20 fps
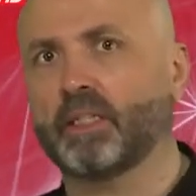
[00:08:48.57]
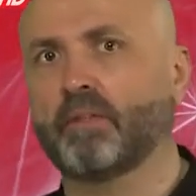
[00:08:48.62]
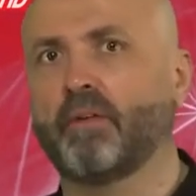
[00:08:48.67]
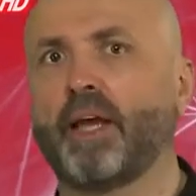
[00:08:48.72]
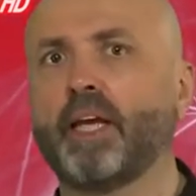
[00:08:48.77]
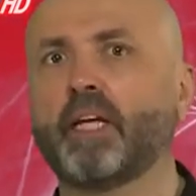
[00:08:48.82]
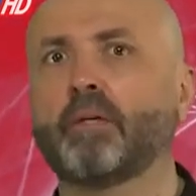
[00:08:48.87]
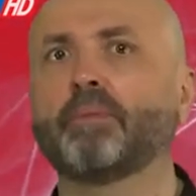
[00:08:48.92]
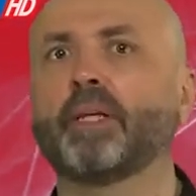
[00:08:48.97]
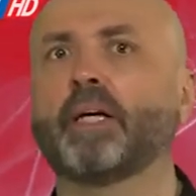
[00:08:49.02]

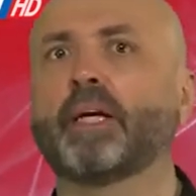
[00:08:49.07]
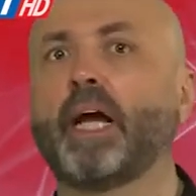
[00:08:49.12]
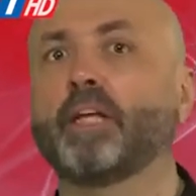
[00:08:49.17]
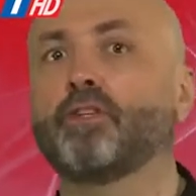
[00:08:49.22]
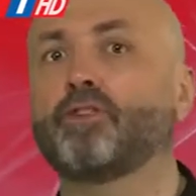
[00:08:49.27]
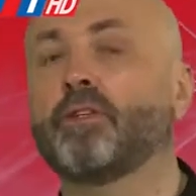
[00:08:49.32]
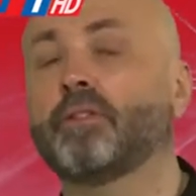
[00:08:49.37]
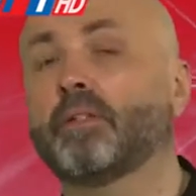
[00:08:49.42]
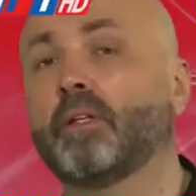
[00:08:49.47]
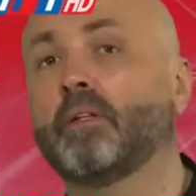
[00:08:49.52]
своих
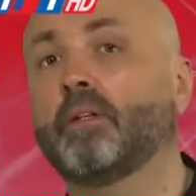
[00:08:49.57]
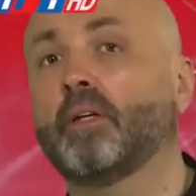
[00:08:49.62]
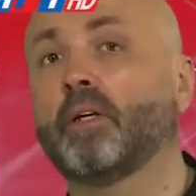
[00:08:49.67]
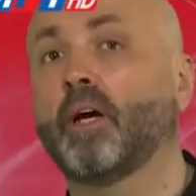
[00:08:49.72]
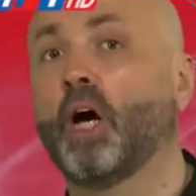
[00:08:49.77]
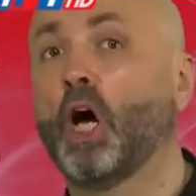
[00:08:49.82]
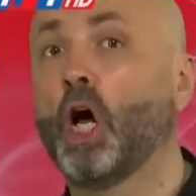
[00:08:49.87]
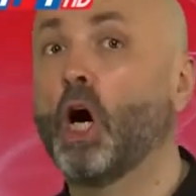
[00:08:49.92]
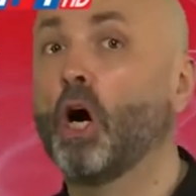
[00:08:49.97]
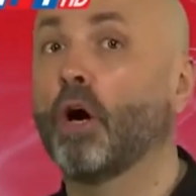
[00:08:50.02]

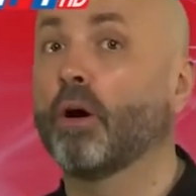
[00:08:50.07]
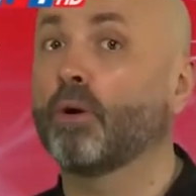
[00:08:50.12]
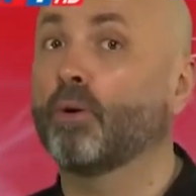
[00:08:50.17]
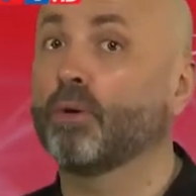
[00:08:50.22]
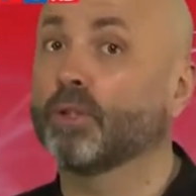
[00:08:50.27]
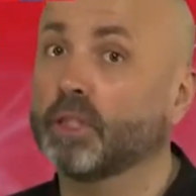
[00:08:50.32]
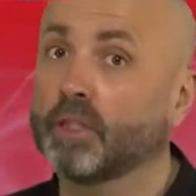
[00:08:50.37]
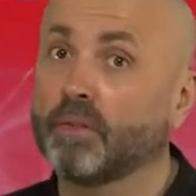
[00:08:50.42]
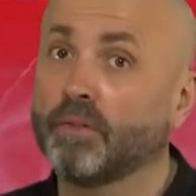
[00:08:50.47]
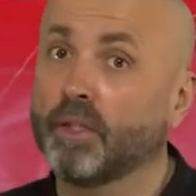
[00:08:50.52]
многочисленных
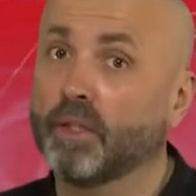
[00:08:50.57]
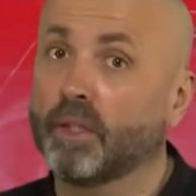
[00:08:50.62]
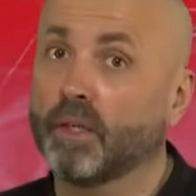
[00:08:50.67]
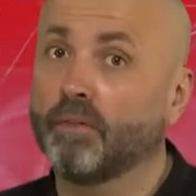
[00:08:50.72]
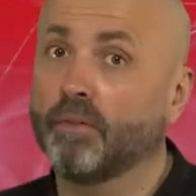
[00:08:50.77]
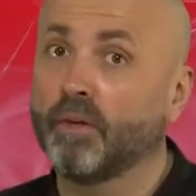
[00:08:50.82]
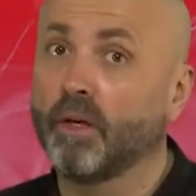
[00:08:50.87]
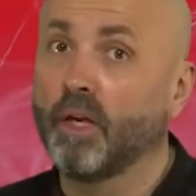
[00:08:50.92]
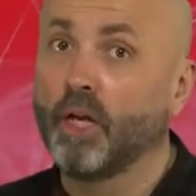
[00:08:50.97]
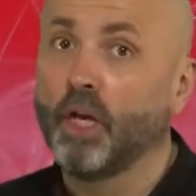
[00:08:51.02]

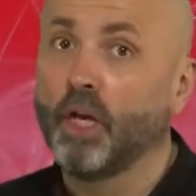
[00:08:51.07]
родственников.